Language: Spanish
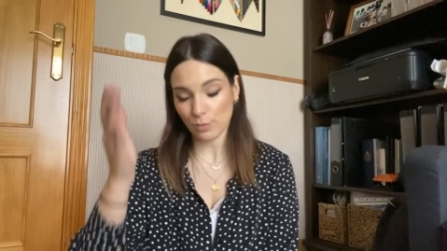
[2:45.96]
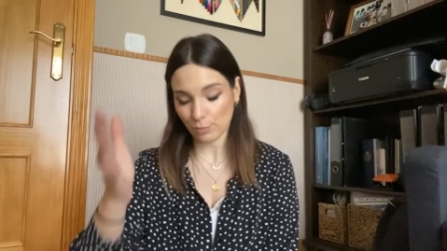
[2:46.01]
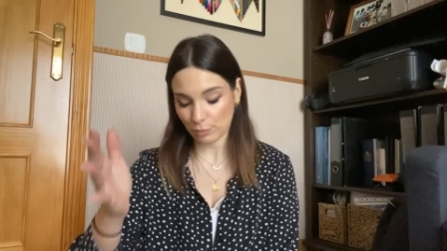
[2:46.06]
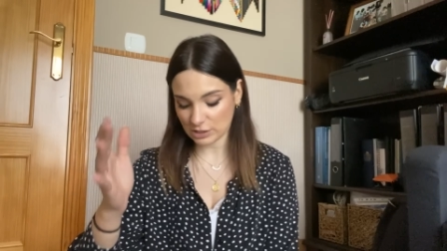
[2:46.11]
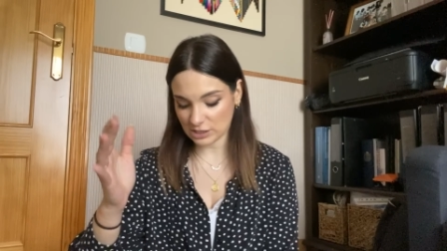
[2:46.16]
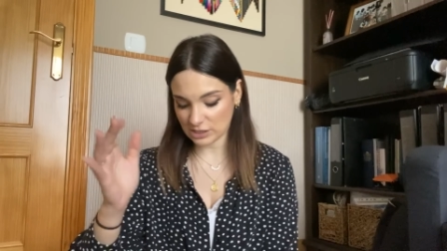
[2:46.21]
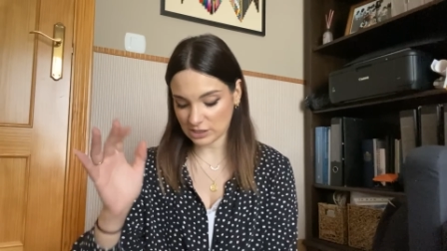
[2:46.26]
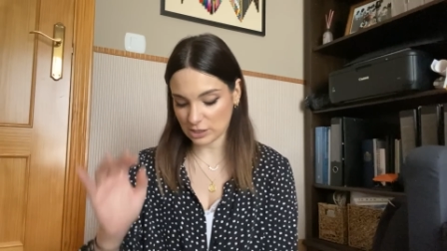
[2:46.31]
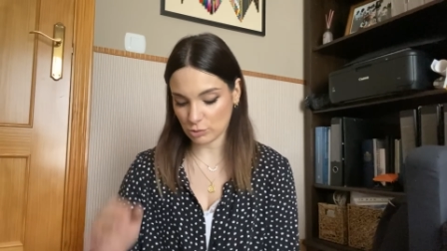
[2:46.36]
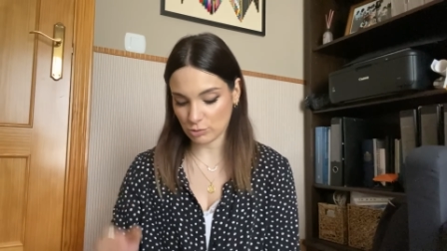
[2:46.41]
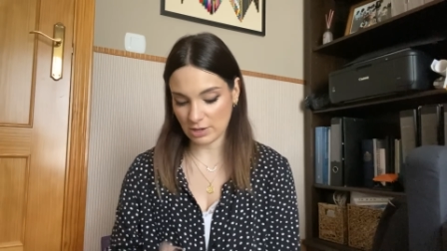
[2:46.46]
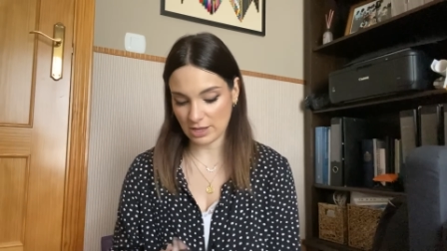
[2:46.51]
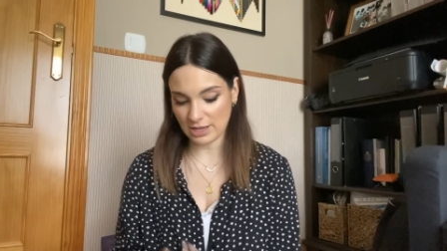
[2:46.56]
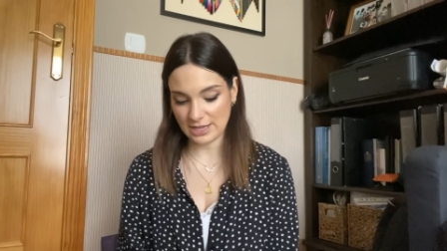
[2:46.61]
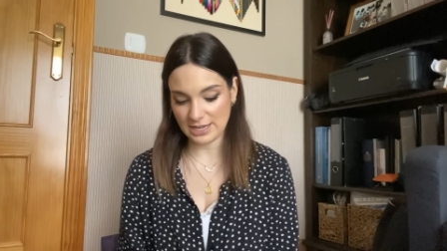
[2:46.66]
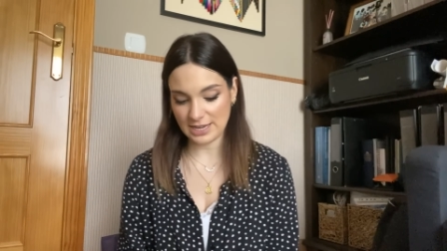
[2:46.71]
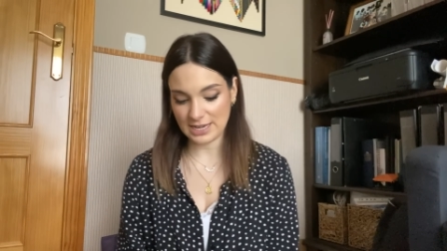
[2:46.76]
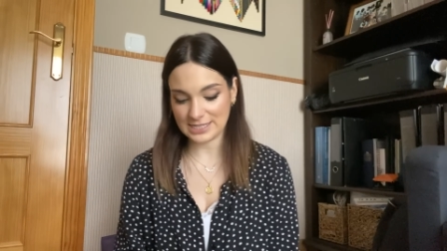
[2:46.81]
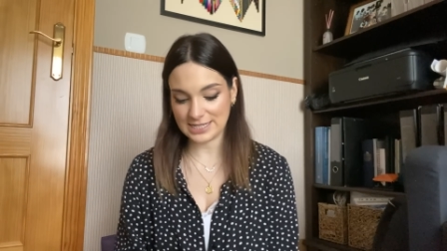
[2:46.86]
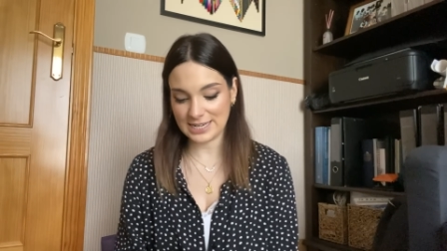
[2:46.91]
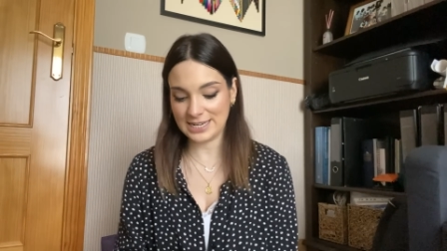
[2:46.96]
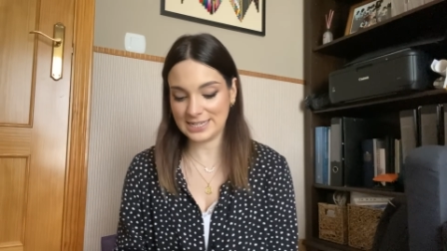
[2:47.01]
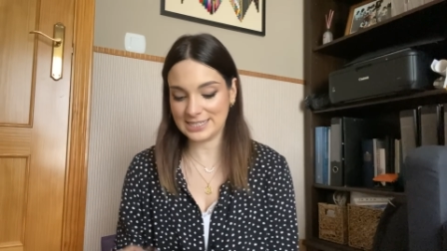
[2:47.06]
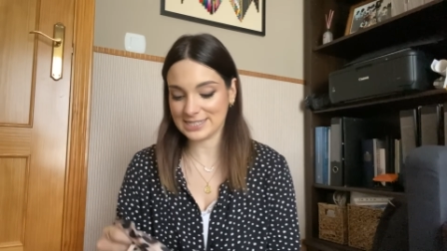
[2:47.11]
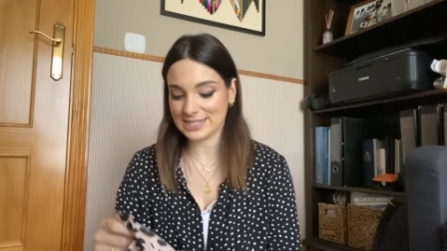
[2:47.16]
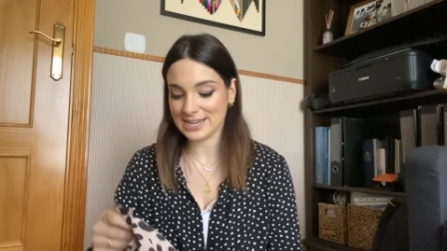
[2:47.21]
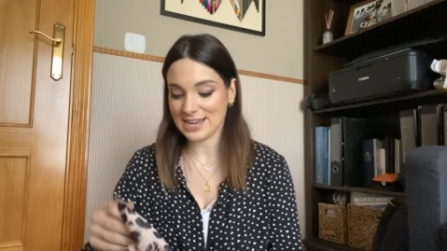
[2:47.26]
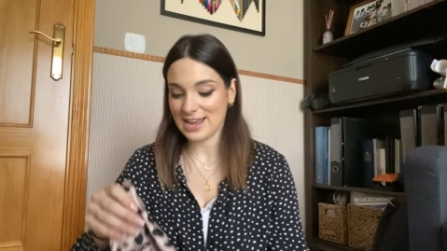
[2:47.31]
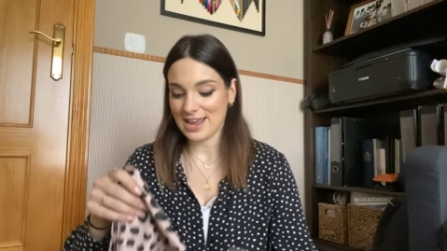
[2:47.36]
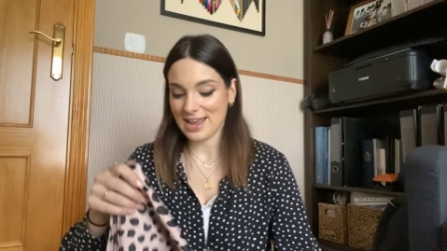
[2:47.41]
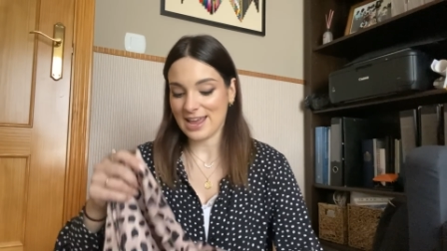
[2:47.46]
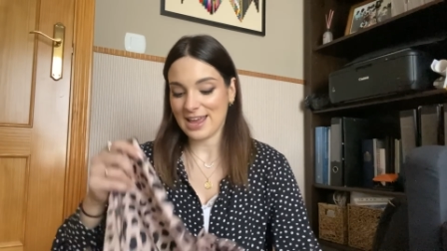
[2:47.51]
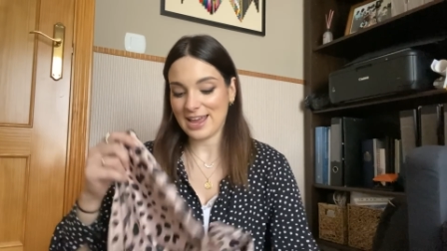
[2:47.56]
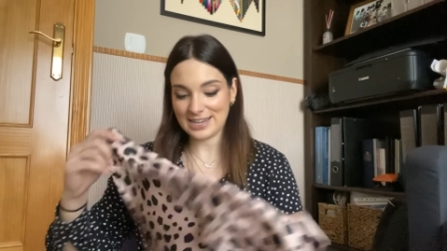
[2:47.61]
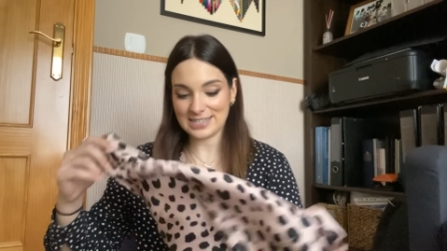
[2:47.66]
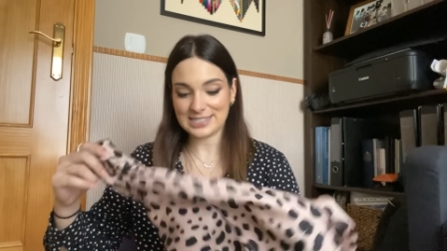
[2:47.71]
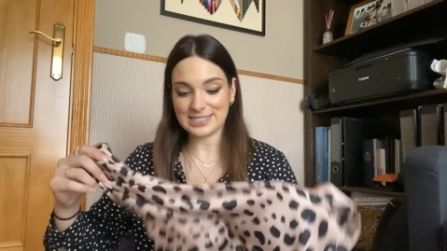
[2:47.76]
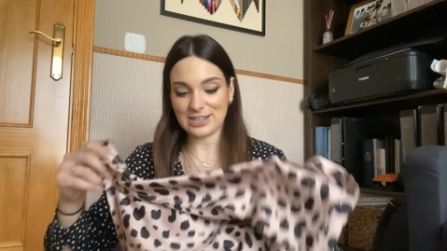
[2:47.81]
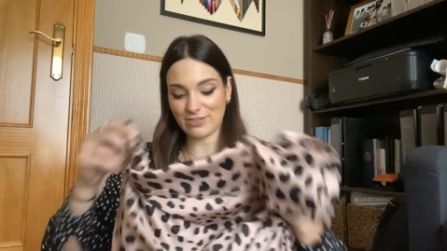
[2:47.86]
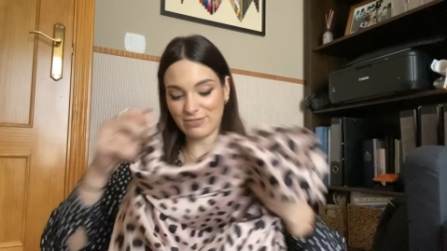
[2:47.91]
Pues esta es una de ellas y es
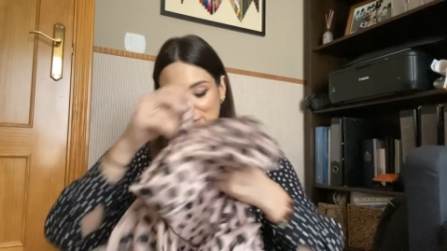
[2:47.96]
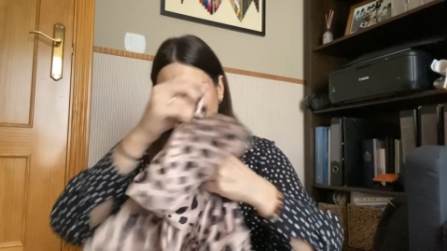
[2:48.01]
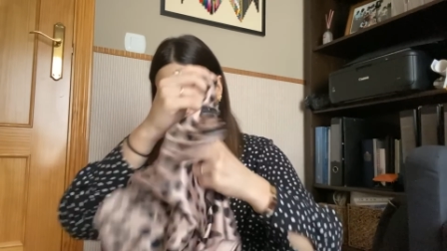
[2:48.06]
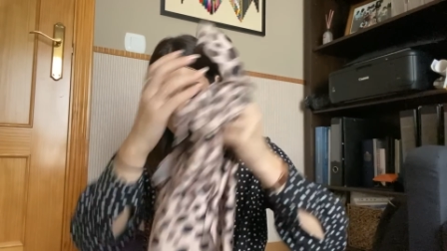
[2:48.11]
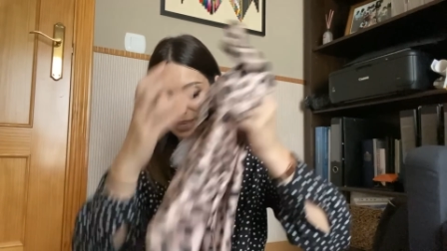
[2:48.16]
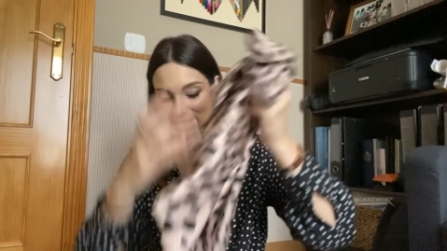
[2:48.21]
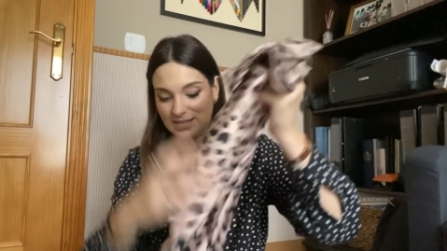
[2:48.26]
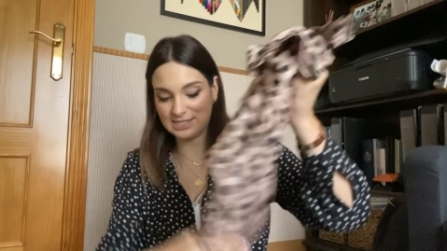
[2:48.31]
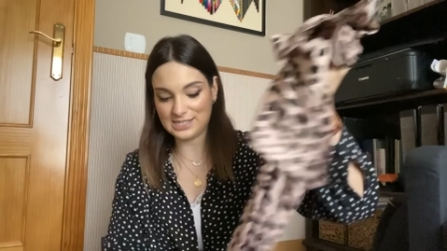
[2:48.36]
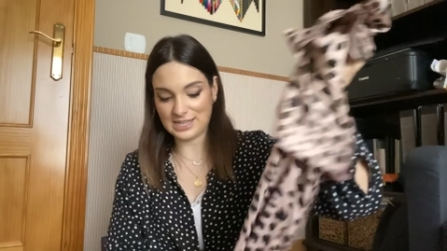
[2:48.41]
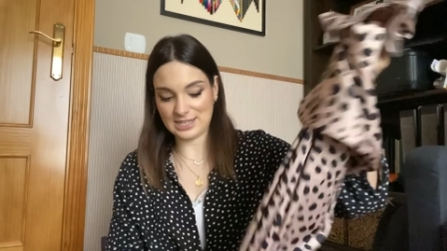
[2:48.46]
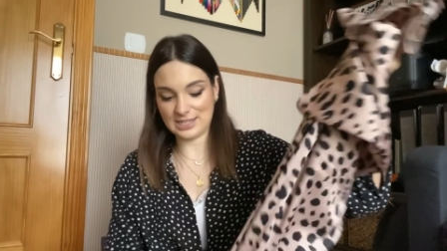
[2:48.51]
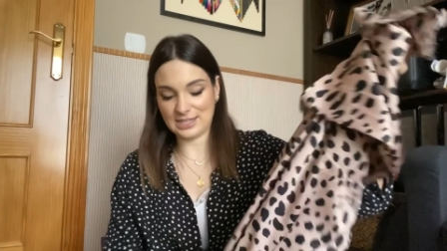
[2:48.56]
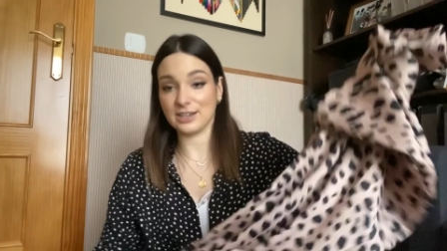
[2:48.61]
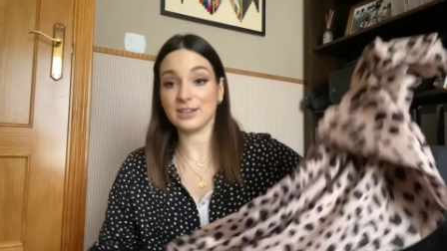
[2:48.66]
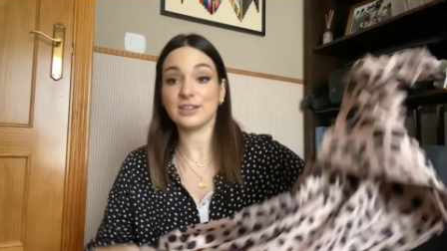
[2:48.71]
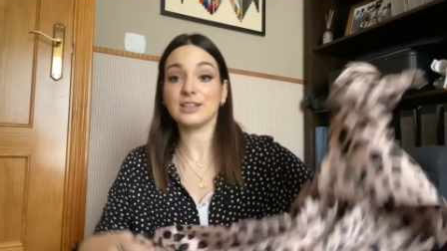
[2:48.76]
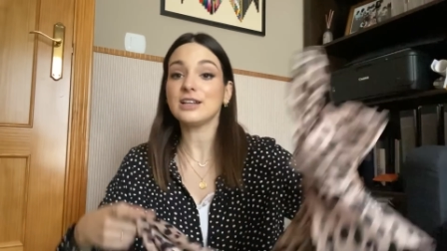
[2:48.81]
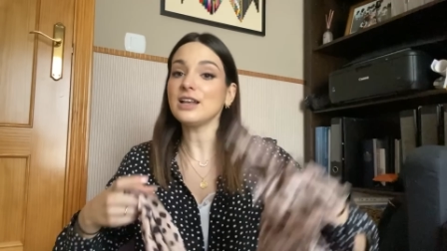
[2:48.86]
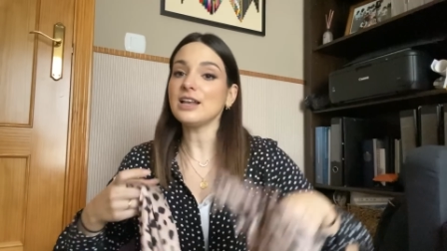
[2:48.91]
esta falda de satén.